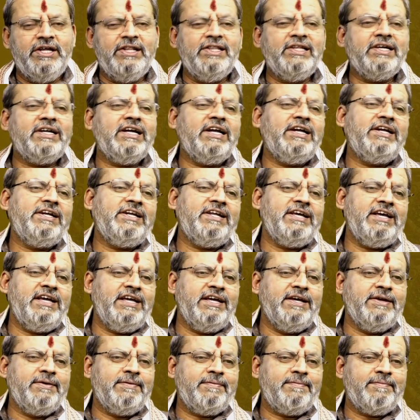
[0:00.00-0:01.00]
ఎందుకంటే
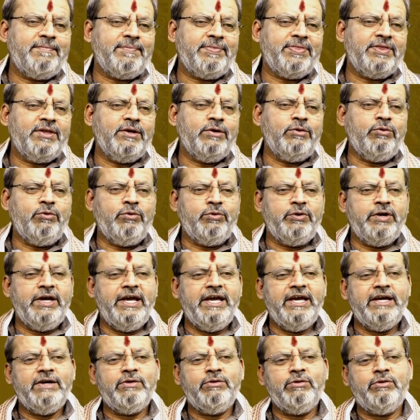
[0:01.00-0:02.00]

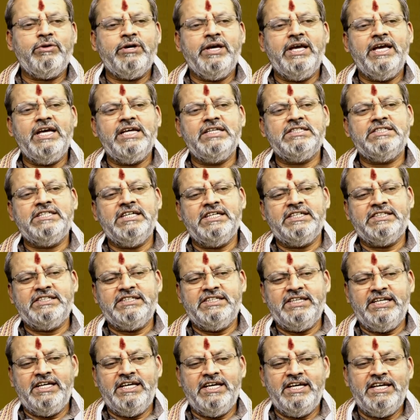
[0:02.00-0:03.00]
గృహే గృహే
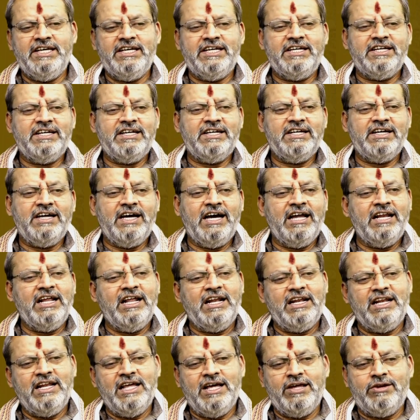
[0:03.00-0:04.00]
శక్తి అని
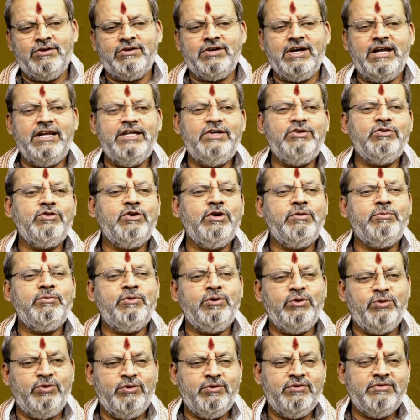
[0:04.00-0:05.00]
అన్నారు
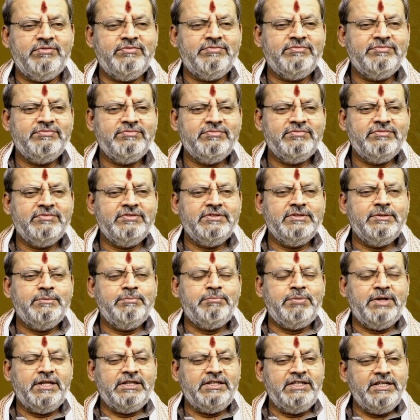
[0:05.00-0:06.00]
కలియుగములో
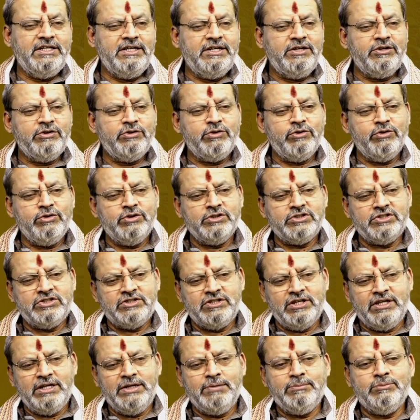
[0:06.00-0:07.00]
ప్రతి ఇంట్లో
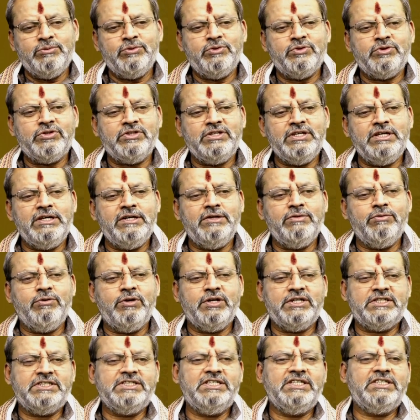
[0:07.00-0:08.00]
స్త్రీమూర్తి
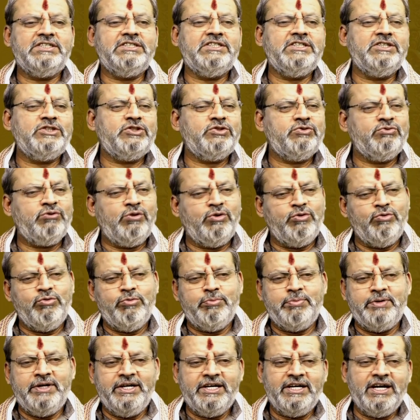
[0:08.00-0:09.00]
ఒక శక్తి
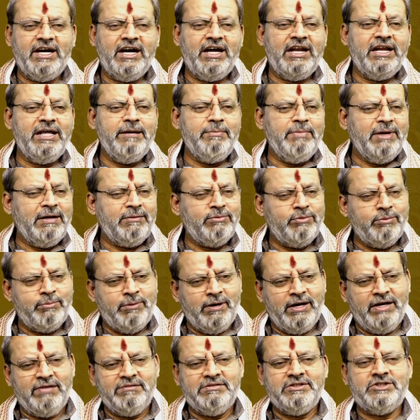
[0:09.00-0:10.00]
స్వరూపిణిగానే మనము
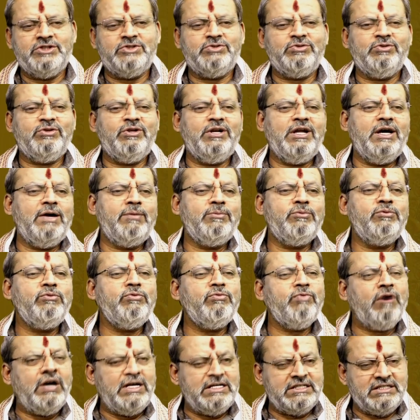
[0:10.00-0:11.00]
భావిస్తున్నాము
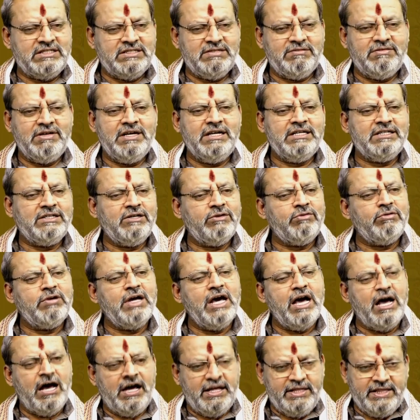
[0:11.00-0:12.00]
వాస్తవానికి
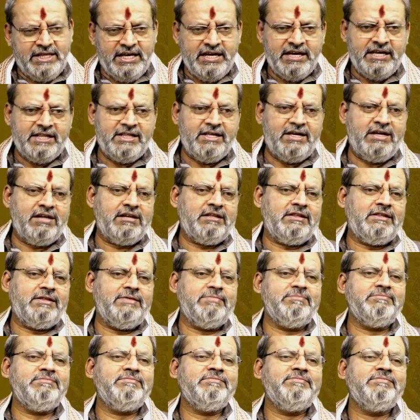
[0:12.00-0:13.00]
కూడా అదే
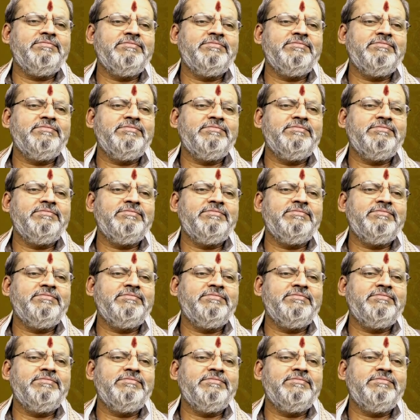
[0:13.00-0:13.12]
యథార్థం